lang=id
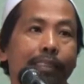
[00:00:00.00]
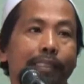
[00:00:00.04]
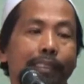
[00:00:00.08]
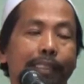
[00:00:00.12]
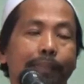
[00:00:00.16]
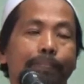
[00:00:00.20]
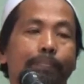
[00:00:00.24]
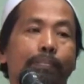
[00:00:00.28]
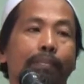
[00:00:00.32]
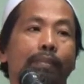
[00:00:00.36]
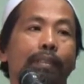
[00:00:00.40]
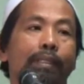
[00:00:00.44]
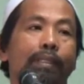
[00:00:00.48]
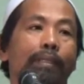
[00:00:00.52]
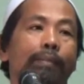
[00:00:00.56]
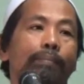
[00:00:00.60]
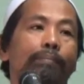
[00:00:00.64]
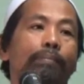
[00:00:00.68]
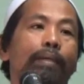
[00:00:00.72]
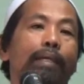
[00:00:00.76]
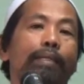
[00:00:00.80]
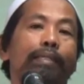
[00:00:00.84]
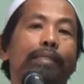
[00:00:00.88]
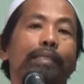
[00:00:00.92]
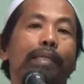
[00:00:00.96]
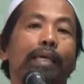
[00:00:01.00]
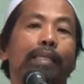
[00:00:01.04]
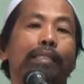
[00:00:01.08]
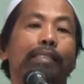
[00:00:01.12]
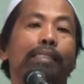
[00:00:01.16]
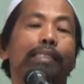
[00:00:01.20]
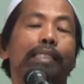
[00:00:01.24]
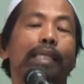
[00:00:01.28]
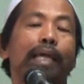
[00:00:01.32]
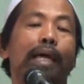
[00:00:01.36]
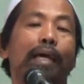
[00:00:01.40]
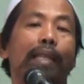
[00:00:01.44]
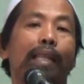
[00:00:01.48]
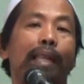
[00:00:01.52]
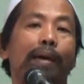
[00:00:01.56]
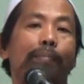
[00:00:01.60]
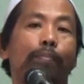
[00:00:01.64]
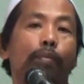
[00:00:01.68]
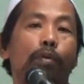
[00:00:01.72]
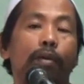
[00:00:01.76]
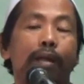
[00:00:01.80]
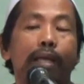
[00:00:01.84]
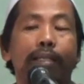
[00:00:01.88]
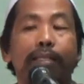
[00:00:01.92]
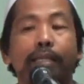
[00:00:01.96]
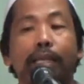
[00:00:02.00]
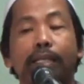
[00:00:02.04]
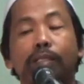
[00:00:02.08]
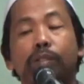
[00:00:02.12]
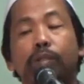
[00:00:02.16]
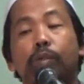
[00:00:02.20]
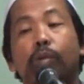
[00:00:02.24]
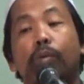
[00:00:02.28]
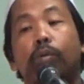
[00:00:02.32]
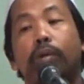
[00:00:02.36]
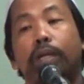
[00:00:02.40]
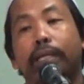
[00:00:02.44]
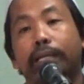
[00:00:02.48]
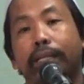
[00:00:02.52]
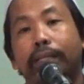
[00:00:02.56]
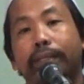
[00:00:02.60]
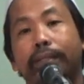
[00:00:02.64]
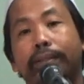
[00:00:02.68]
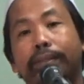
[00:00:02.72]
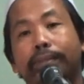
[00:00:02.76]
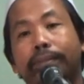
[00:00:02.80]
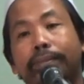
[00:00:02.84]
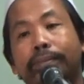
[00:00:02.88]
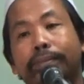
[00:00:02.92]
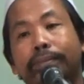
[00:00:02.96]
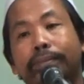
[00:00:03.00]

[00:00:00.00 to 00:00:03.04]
Sip bagian siang laporannya sore.